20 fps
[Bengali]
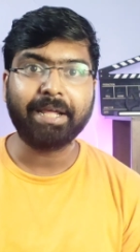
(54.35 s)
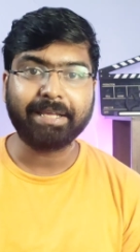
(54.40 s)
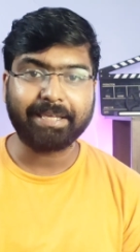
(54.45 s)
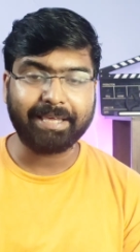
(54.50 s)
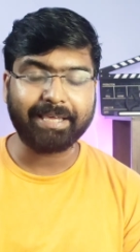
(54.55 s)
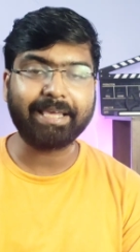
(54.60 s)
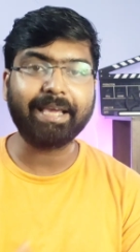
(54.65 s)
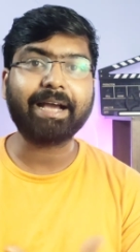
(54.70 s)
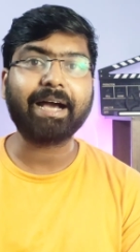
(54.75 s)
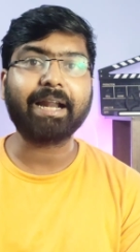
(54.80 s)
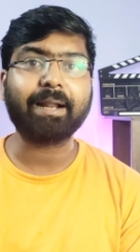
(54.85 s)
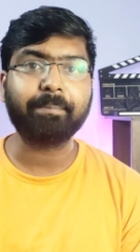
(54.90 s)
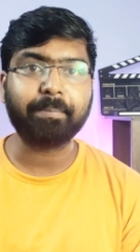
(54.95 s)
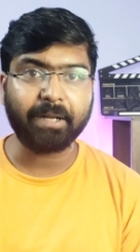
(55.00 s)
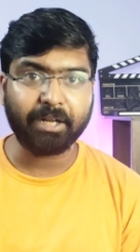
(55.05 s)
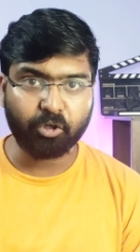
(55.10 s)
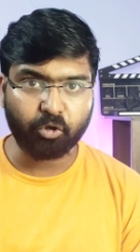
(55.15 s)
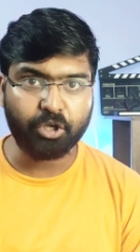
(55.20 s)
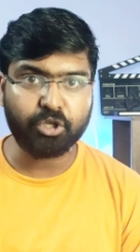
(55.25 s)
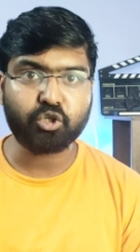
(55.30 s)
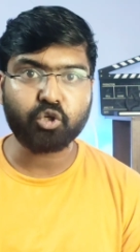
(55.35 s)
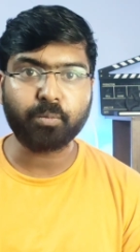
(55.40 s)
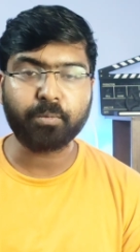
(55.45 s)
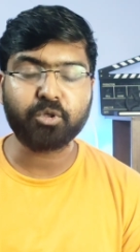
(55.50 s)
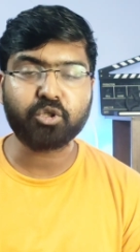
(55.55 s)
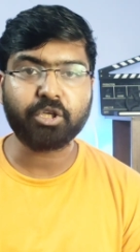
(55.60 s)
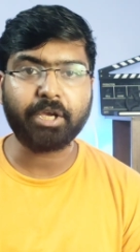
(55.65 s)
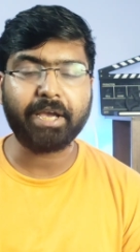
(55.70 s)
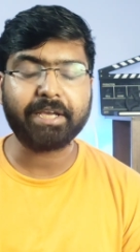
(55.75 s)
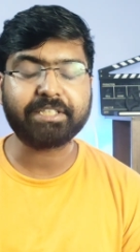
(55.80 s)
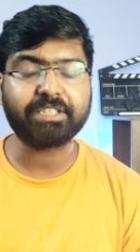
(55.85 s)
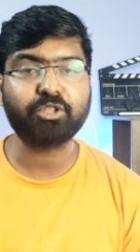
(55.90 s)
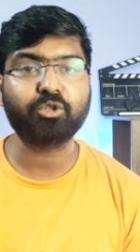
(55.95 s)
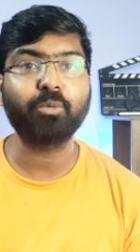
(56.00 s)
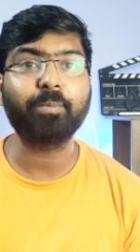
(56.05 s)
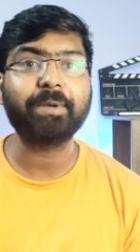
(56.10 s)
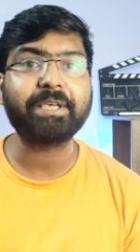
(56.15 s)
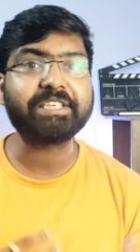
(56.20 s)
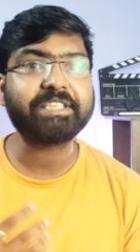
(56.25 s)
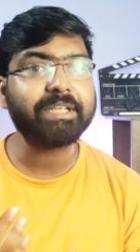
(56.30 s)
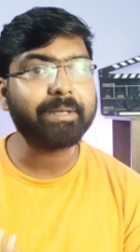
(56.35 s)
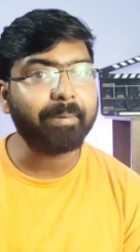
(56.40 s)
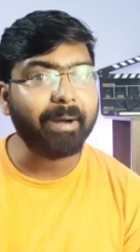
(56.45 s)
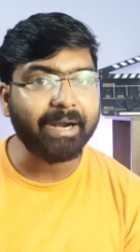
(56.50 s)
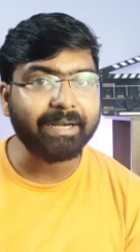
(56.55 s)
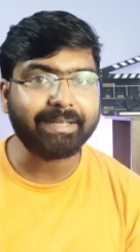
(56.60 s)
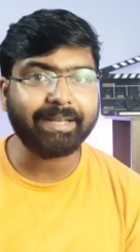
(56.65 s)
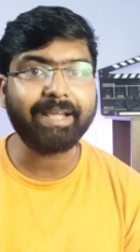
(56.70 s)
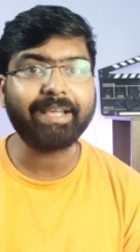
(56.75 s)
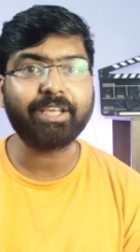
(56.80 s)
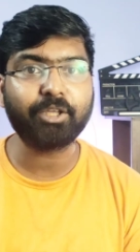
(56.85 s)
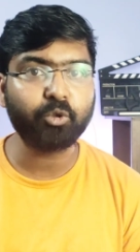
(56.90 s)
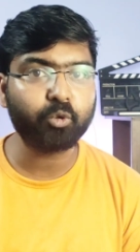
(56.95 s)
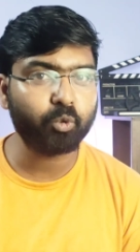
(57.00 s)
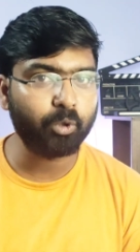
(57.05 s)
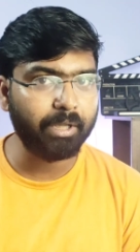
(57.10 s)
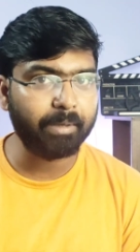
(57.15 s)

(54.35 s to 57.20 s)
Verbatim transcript: কি কি খারাপ লাগবে এসব বিষয়ে আসি তো বেশিরভাগটাই কিন্তু